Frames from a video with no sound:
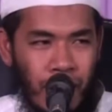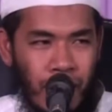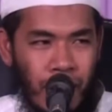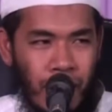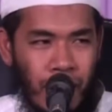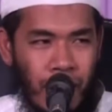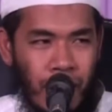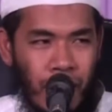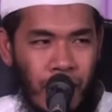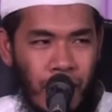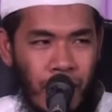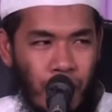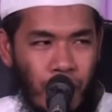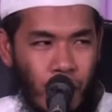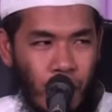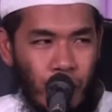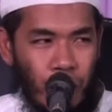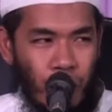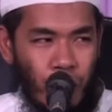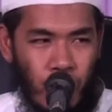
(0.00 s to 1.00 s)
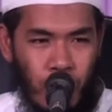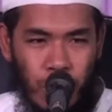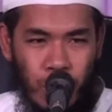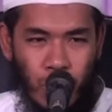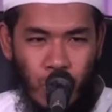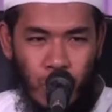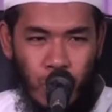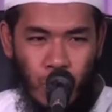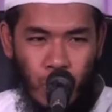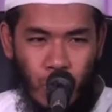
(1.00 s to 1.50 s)
Ya, dia belum
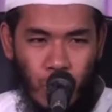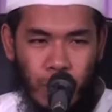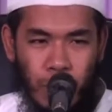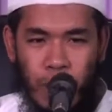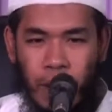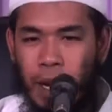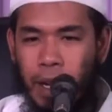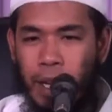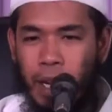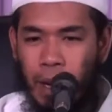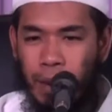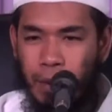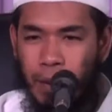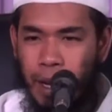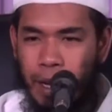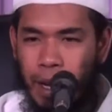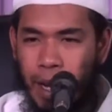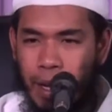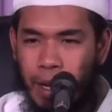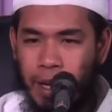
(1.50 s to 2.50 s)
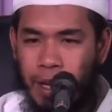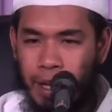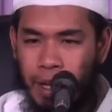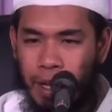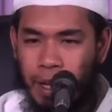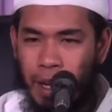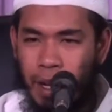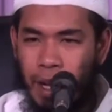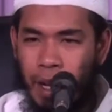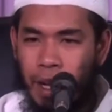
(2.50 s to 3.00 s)
sholat subuh. Maka dalam keadaan
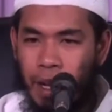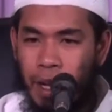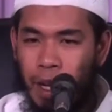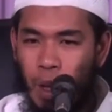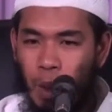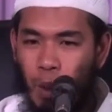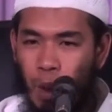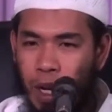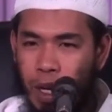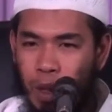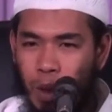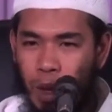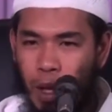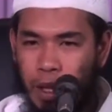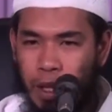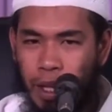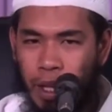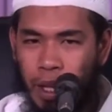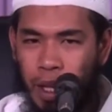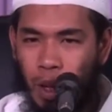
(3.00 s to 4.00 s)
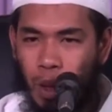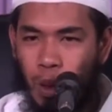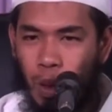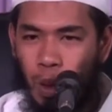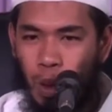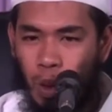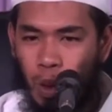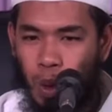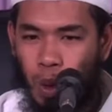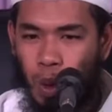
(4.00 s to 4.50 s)
ini dua sholat ini
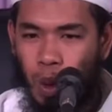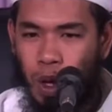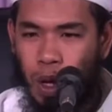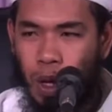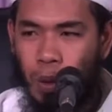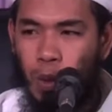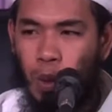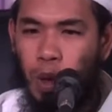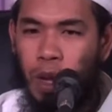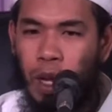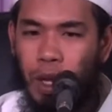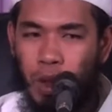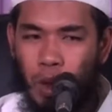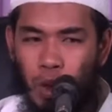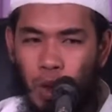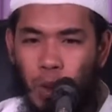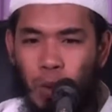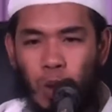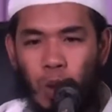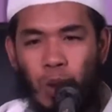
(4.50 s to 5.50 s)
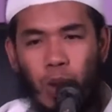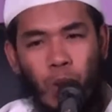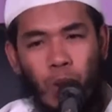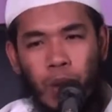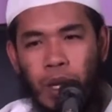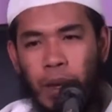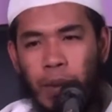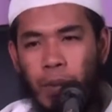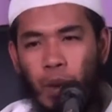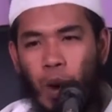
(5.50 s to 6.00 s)
zuhur kemudian subuh
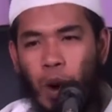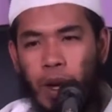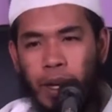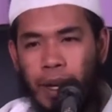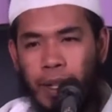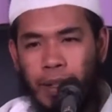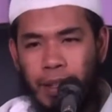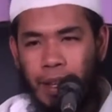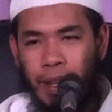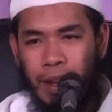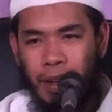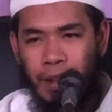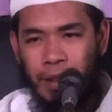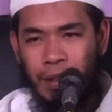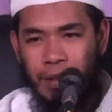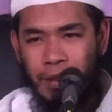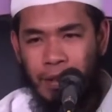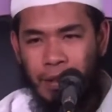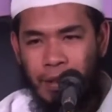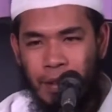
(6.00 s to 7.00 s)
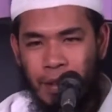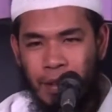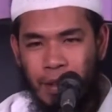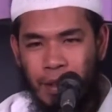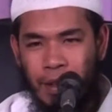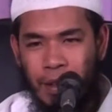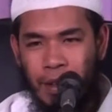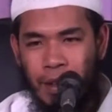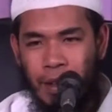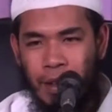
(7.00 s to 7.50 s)
dua-duanya muqayyad ya,
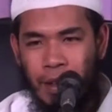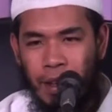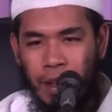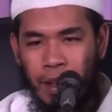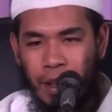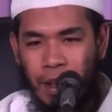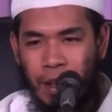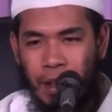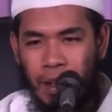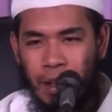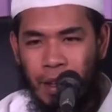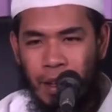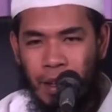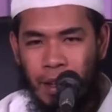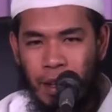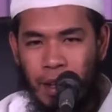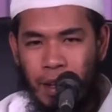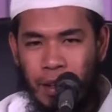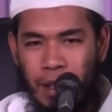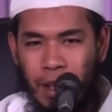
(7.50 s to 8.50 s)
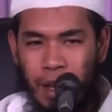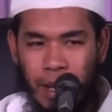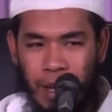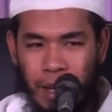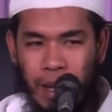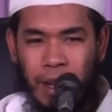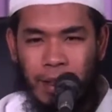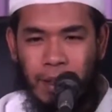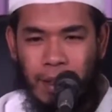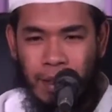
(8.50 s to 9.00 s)
ya
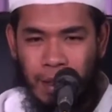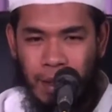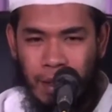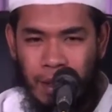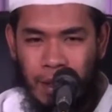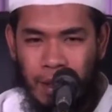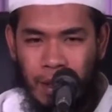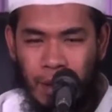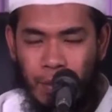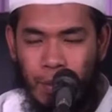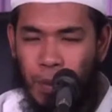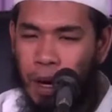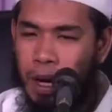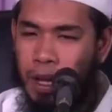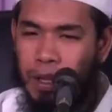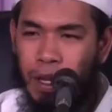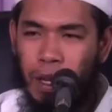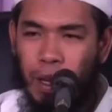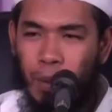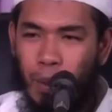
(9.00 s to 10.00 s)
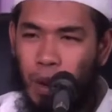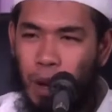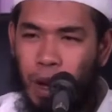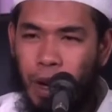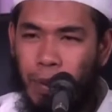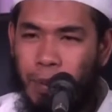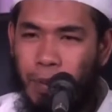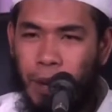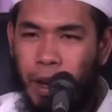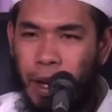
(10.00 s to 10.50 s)
terikat maka tidak boleh
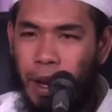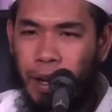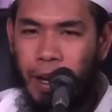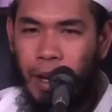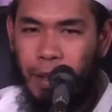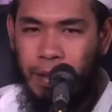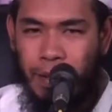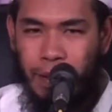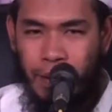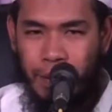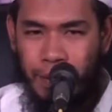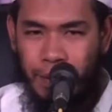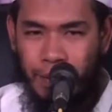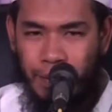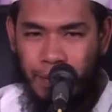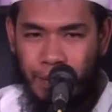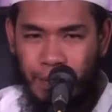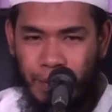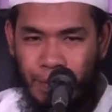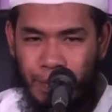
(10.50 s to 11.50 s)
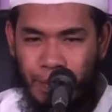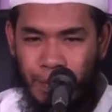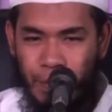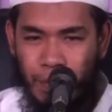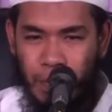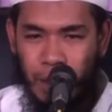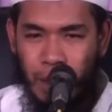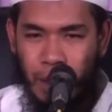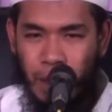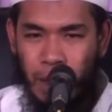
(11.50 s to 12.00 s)
dia pindah niat
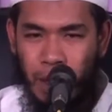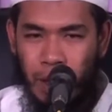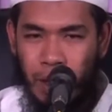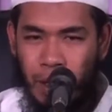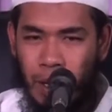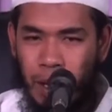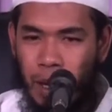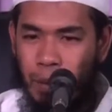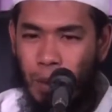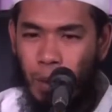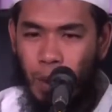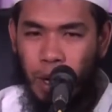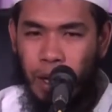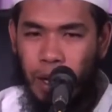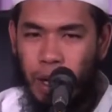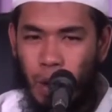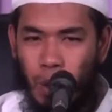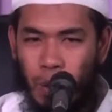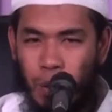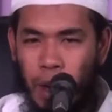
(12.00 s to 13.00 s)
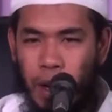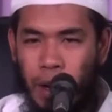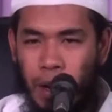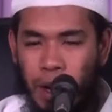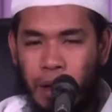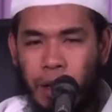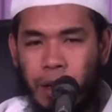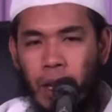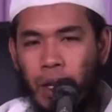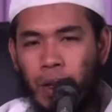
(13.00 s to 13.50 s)
tidak boleh dia rubah
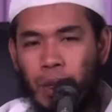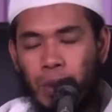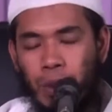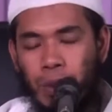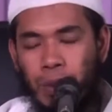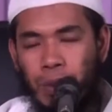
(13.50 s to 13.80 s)
niatnya itu